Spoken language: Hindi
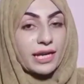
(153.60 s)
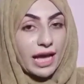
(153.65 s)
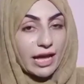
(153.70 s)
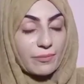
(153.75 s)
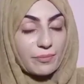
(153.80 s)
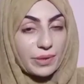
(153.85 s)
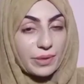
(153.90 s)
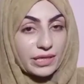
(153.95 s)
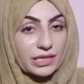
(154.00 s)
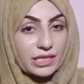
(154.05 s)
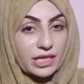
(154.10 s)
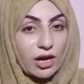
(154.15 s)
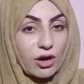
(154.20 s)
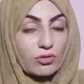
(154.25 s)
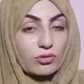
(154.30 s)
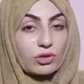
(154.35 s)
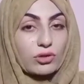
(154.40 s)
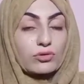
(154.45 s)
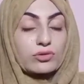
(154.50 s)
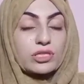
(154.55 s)
लाइव भी
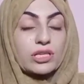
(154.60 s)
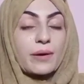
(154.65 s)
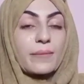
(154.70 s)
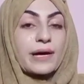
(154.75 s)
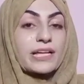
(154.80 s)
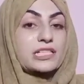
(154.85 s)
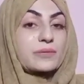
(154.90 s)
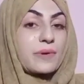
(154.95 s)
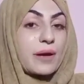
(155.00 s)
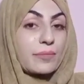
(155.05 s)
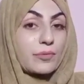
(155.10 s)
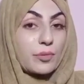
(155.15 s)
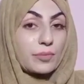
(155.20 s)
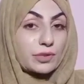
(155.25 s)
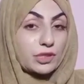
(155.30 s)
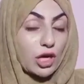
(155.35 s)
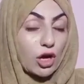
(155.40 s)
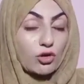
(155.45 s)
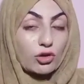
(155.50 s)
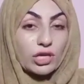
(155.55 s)
दिखाऊंगी उसके बाद मैं आपको
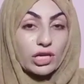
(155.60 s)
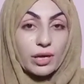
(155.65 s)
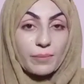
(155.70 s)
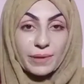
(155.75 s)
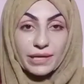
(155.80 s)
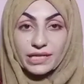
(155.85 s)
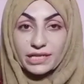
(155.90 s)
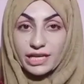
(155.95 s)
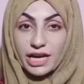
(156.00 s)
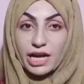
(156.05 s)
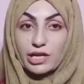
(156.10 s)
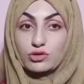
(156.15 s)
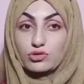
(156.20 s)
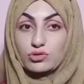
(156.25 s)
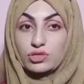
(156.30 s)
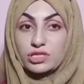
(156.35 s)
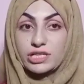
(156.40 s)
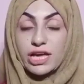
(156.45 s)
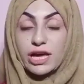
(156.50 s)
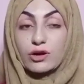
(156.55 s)
बताऊंगी कि मैंने क्या
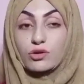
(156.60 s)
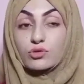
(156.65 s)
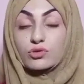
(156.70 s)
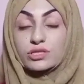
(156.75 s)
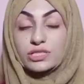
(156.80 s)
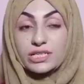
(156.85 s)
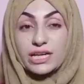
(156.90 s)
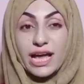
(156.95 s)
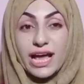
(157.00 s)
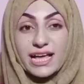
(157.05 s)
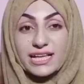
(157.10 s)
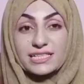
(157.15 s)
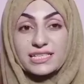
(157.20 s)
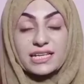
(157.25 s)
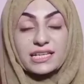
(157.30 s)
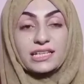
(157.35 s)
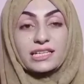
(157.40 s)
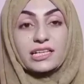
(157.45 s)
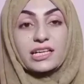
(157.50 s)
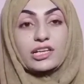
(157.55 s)
यूज़ किया कुछ
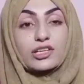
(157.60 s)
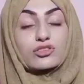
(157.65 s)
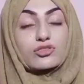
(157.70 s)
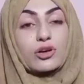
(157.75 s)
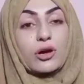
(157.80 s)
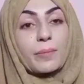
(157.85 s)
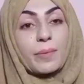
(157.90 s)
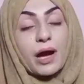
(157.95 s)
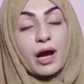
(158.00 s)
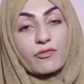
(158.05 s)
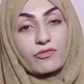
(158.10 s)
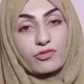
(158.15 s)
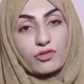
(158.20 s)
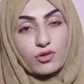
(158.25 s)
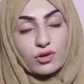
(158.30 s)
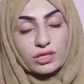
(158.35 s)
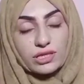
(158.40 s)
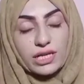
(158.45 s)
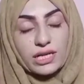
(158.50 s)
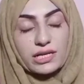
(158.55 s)
ऐसा नहीं है कि जो आप
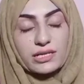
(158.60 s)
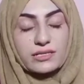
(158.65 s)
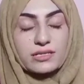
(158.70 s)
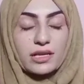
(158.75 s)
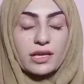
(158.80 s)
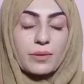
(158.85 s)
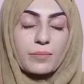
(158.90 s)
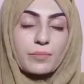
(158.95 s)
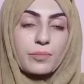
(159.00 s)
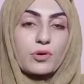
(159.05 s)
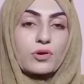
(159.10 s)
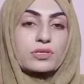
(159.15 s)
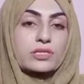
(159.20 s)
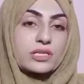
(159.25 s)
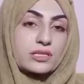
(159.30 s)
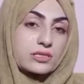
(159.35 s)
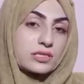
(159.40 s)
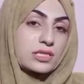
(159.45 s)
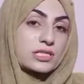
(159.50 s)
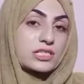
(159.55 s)
अफोर्ड ना कर सकें बहुत
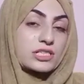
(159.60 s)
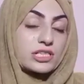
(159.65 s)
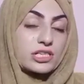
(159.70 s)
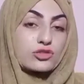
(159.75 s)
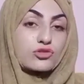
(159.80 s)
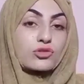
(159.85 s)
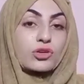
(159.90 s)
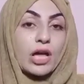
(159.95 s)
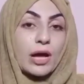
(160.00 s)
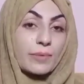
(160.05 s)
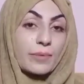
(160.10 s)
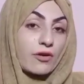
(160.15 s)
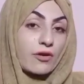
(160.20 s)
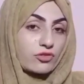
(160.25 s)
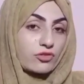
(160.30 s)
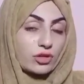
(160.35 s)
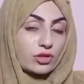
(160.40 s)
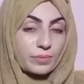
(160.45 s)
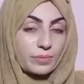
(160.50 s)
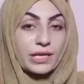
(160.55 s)
सस्ती चीज़ें जो कि आप
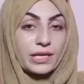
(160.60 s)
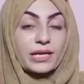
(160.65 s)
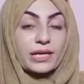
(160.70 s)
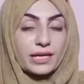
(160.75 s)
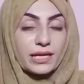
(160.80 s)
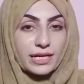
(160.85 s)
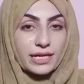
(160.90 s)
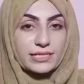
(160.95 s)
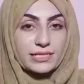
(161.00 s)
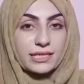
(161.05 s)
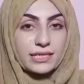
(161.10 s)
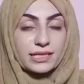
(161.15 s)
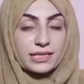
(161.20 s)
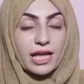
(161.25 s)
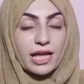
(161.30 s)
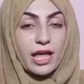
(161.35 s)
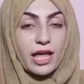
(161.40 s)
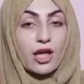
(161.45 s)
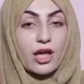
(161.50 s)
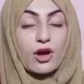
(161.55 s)
अफोर्ड भी कर
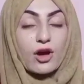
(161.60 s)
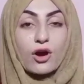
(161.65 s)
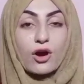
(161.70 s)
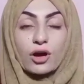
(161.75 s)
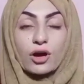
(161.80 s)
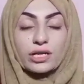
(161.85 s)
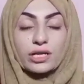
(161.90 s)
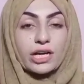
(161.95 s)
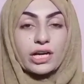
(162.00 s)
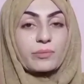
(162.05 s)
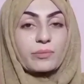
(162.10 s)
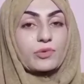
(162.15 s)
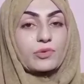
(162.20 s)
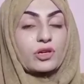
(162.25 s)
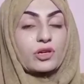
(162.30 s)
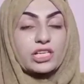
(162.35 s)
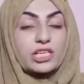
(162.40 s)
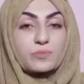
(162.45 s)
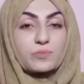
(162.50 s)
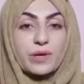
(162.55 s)
सकते हैं और
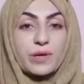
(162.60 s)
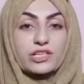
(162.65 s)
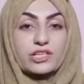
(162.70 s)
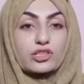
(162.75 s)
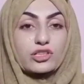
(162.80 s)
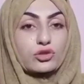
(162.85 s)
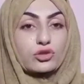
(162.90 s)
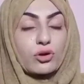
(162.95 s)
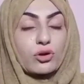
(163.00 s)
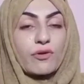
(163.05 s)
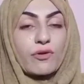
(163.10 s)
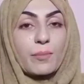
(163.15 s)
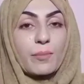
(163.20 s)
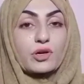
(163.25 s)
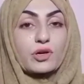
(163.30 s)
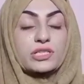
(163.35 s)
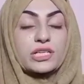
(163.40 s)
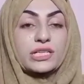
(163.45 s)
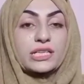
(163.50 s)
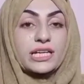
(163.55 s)
गर्मियों का स्पेशल तोहफा
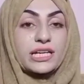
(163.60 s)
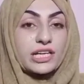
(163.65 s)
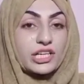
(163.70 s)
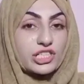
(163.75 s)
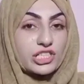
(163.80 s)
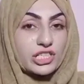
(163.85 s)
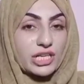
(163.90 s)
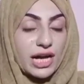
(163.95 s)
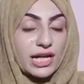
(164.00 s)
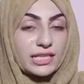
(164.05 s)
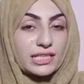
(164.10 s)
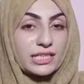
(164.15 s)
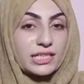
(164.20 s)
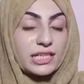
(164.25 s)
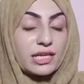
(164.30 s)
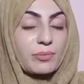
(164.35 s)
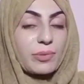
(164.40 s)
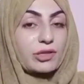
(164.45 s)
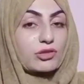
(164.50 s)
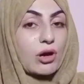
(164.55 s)
बोल सकते हैं अगर शादी
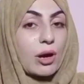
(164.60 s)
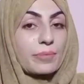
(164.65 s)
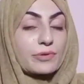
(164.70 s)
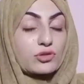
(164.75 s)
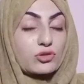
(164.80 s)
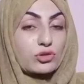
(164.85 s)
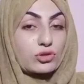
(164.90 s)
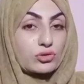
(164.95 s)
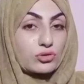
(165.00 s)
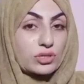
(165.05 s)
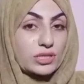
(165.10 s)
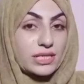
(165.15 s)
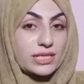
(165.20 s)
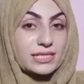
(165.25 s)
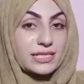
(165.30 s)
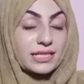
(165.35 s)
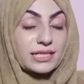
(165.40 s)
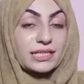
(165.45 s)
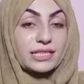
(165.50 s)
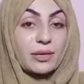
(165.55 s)
करीब है तो आप इसको यूज़
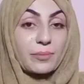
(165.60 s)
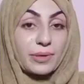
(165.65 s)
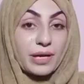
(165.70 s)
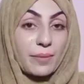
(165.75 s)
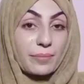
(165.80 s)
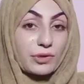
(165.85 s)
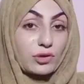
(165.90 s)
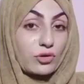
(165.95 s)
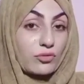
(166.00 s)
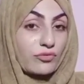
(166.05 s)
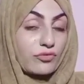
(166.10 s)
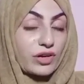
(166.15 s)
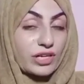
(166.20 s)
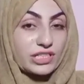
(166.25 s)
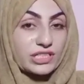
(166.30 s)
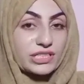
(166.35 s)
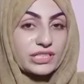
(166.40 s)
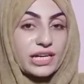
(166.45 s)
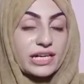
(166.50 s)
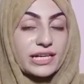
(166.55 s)
कर सकते हैं या फिर आपने कोई
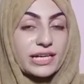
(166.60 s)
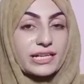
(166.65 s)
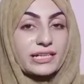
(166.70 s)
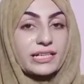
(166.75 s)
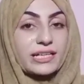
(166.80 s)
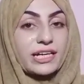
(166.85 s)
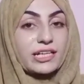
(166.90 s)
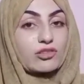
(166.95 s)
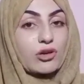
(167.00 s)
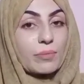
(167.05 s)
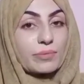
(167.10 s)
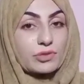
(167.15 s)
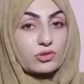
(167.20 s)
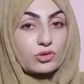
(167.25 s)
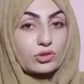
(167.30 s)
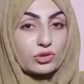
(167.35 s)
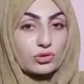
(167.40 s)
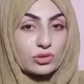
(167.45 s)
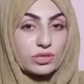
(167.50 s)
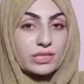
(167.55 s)
फंक्शन अटेंड करना है तो आप
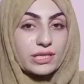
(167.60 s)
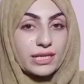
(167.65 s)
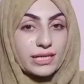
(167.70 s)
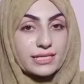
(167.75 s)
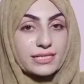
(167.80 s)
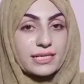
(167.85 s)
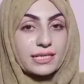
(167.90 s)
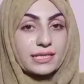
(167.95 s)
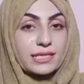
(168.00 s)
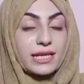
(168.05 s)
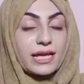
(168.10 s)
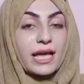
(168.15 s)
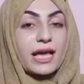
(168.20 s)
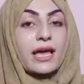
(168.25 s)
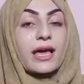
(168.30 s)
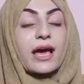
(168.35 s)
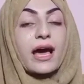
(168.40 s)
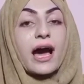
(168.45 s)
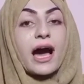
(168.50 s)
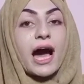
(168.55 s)
इसको यूज़ कर सकते
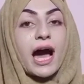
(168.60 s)
हैं